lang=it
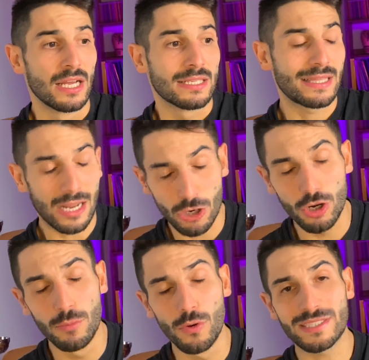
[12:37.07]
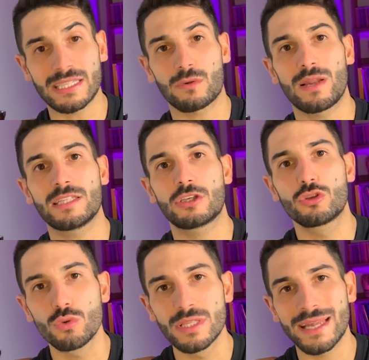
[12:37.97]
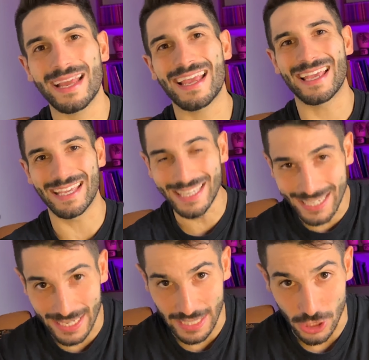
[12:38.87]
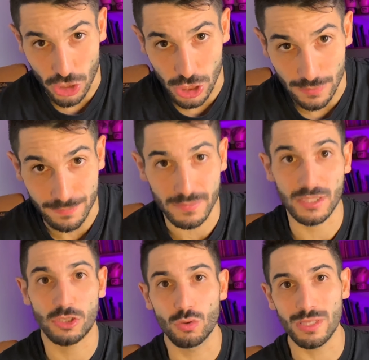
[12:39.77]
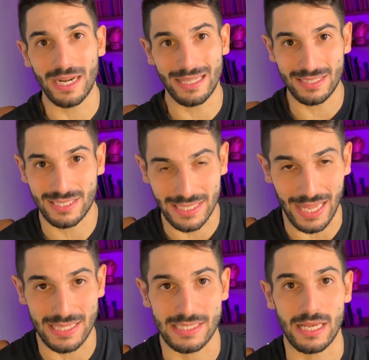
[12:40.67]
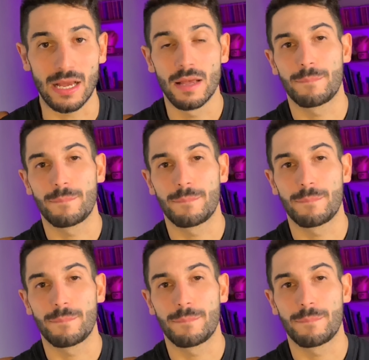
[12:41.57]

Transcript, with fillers: dall'angolo blu è stata quella di chiudere in clinch chiudere la distanza.